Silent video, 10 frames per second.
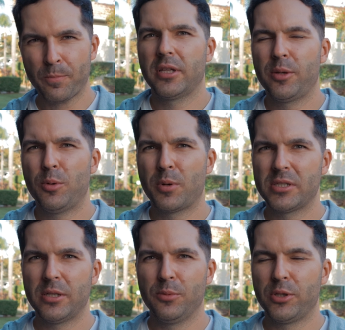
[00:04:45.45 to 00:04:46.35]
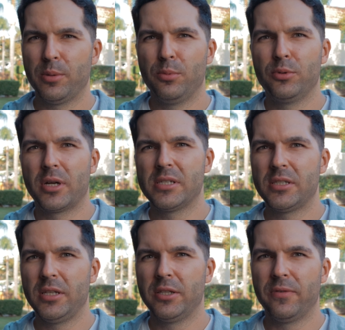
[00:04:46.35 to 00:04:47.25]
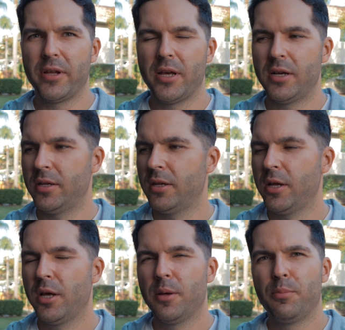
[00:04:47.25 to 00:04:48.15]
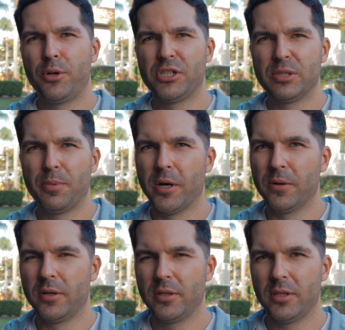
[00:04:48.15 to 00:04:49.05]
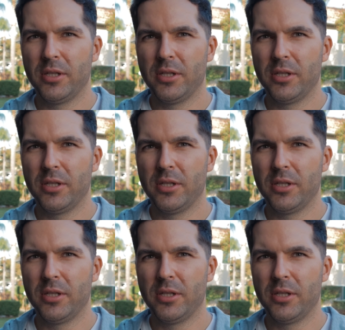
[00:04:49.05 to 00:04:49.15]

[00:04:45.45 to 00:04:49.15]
Таким образом у тебя будет расти твоя purchase power.